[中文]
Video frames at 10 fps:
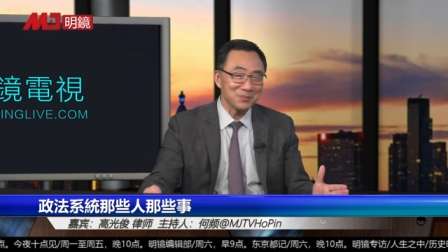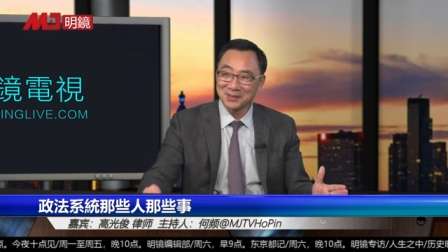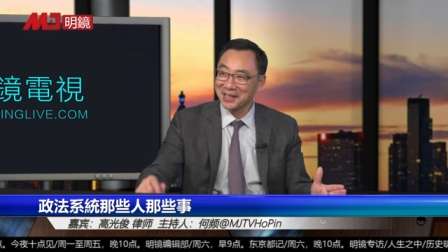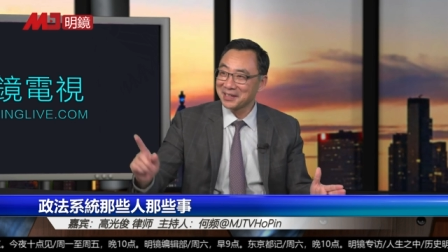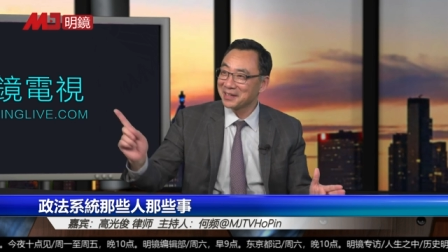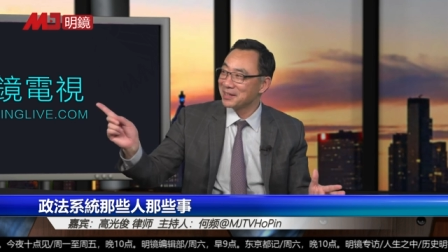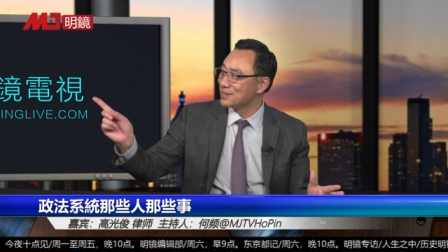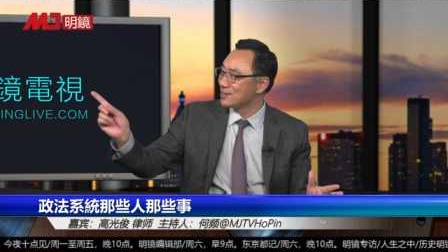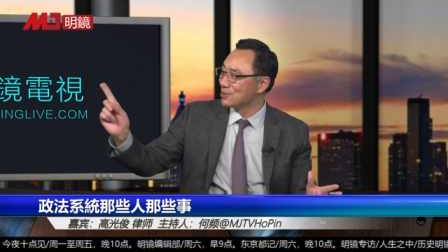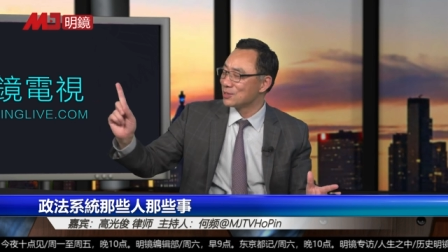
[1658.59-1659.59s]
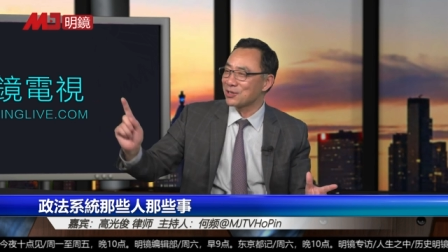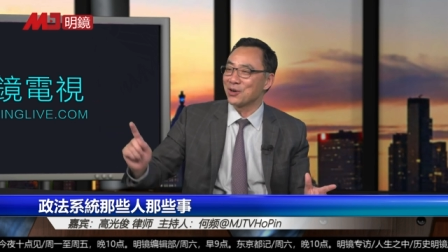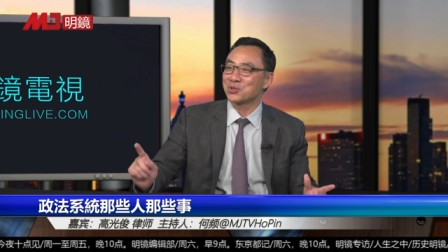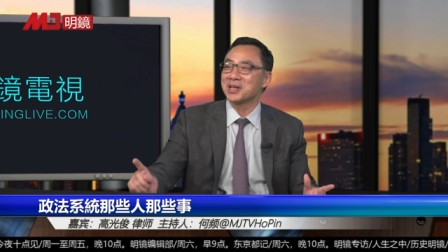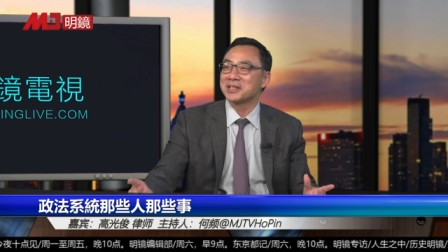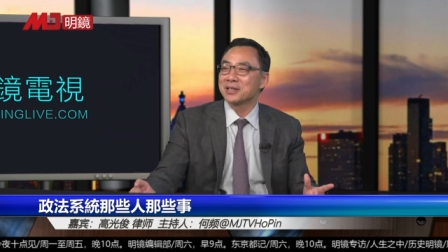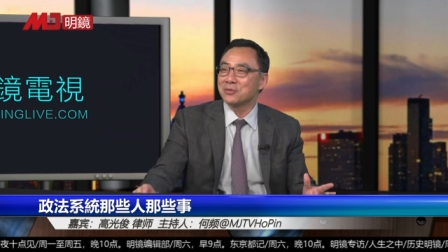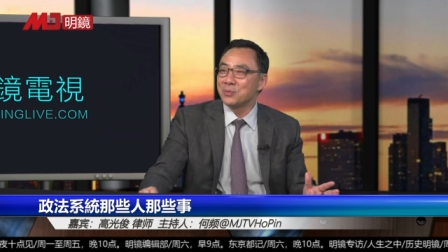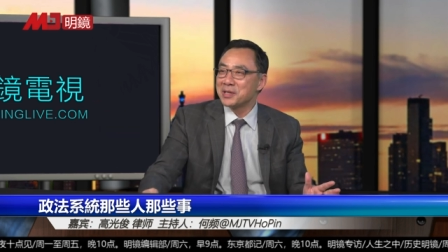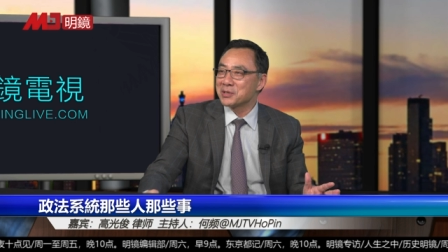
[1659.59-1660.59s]
大家可以。 找出来这个
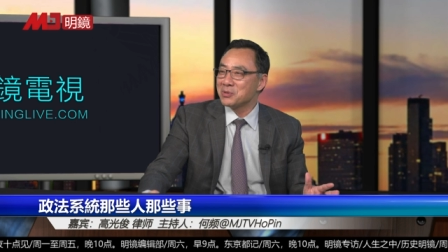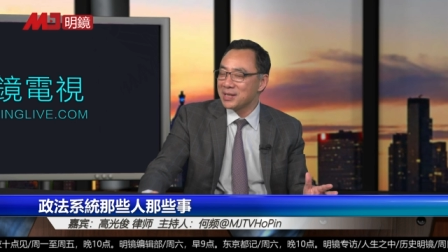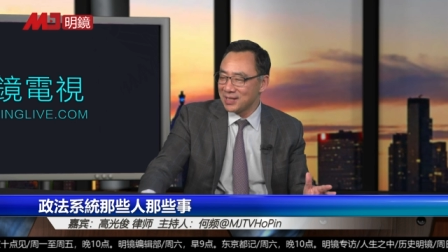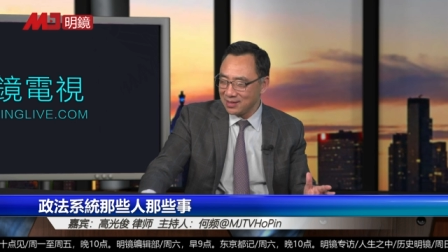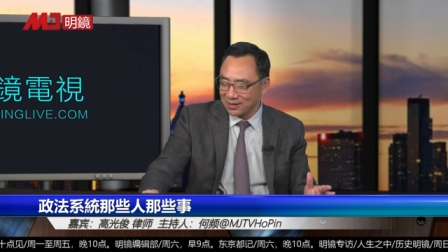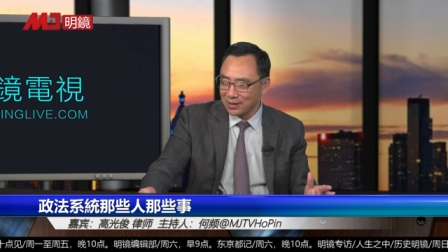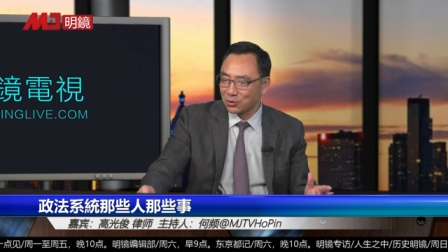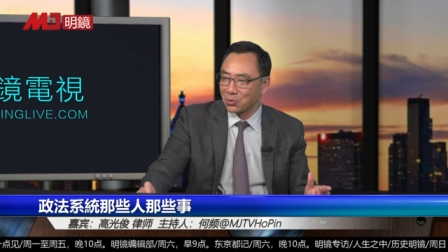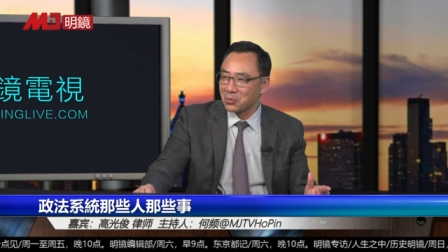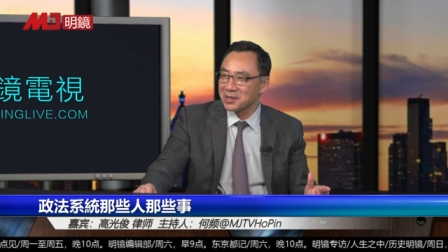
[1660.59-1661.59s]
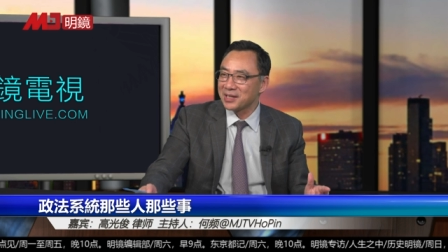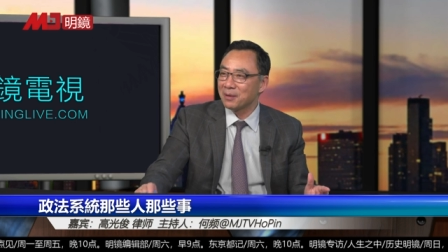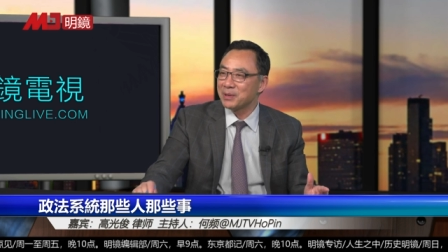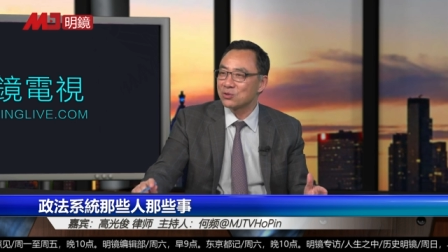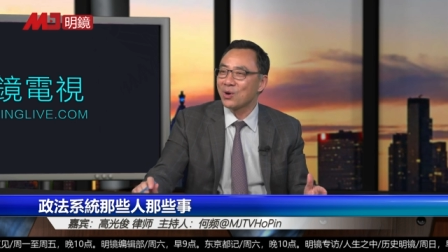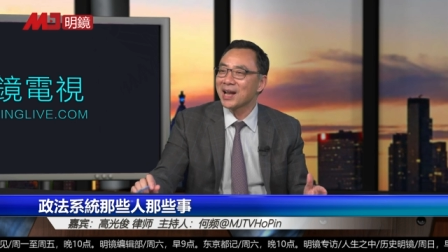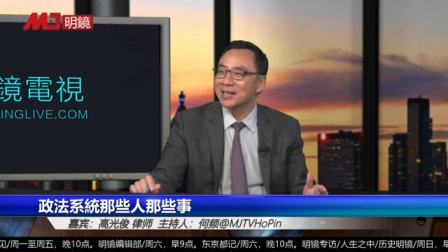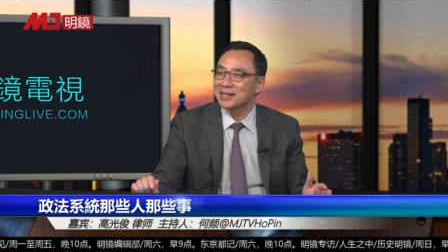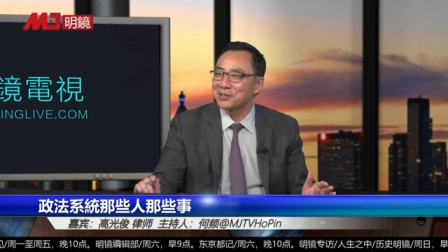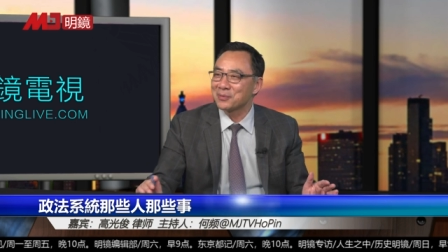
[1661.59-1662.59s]
湖北省公安厅一个叫董国祥被抓的
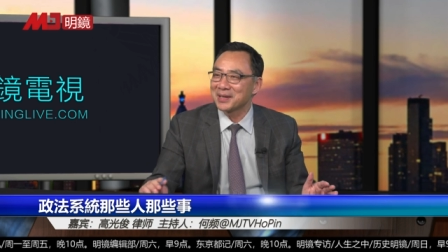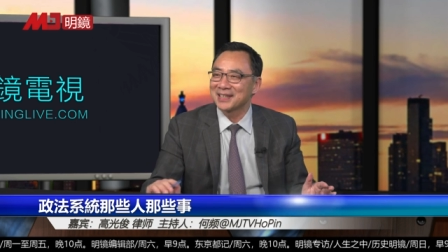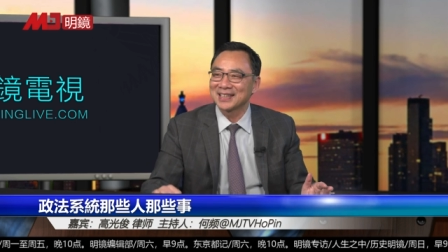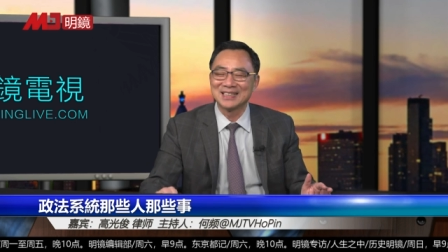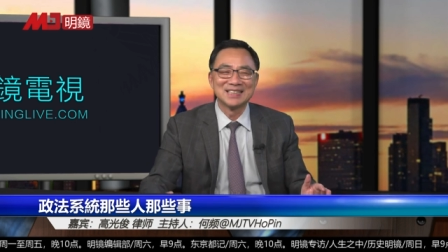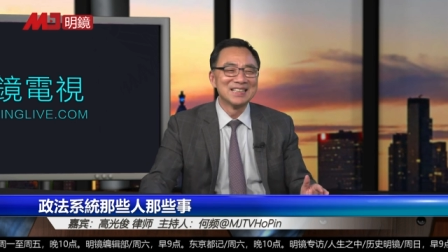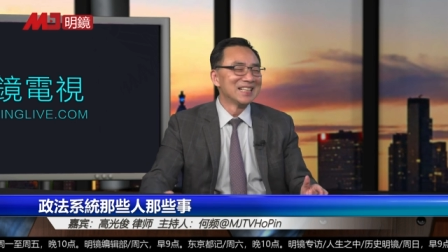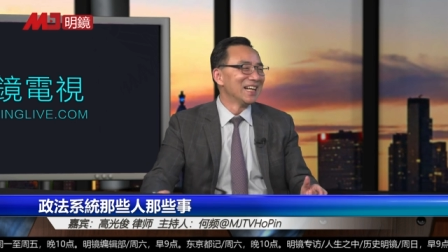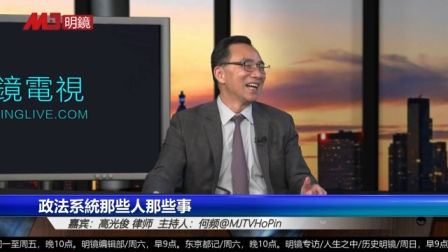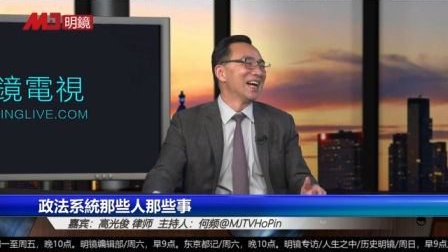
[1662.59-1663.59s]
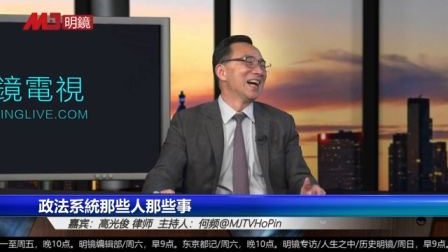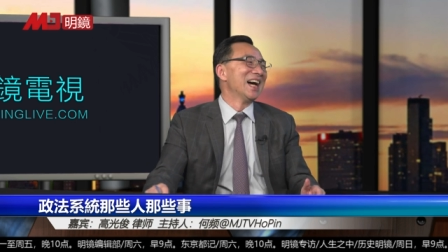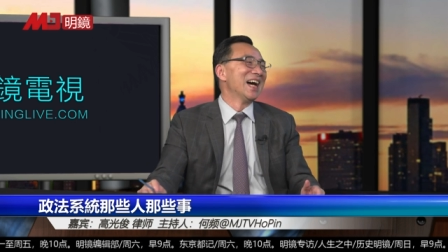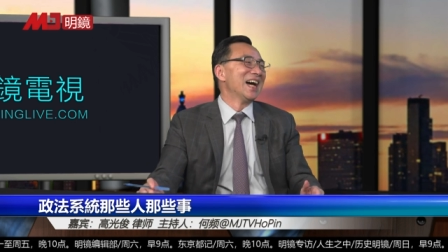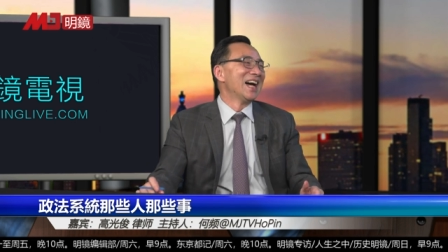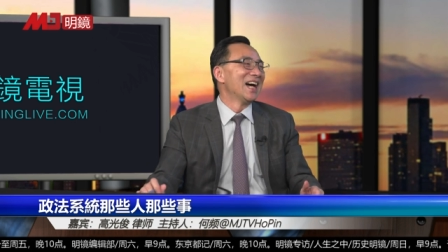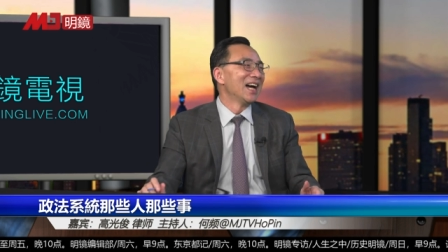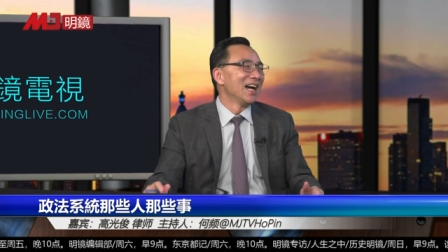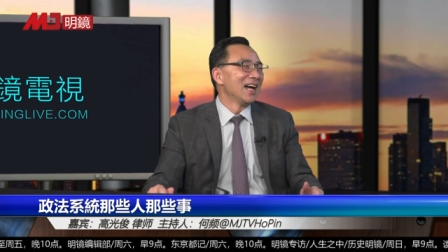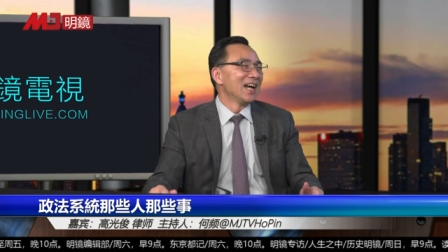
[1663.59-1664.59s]
那个照片。啊，公安厅
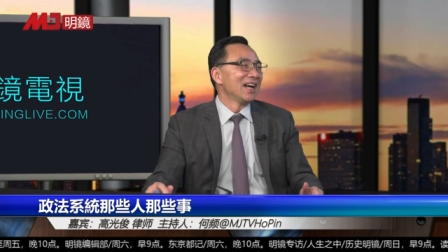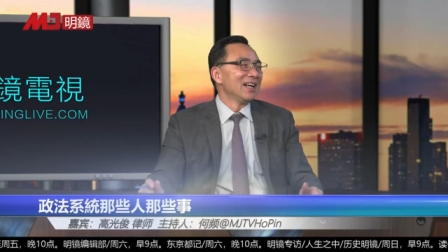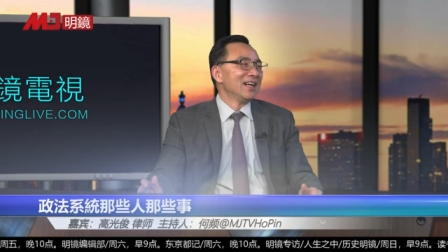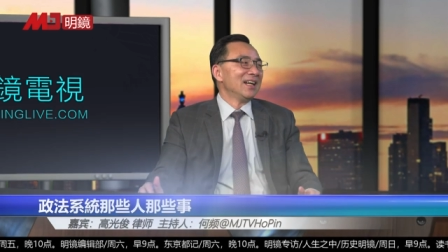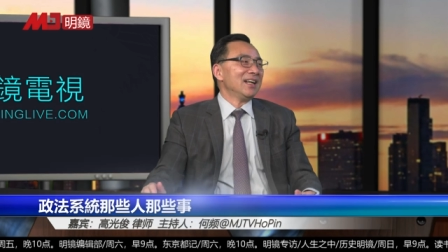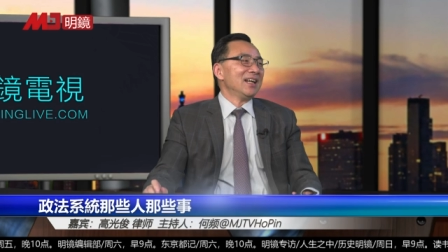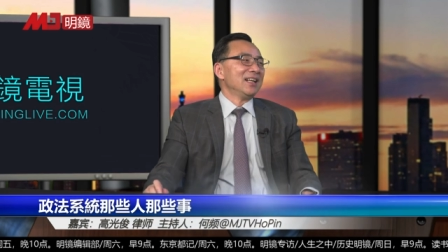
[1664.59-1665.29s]
常务副厅长啊，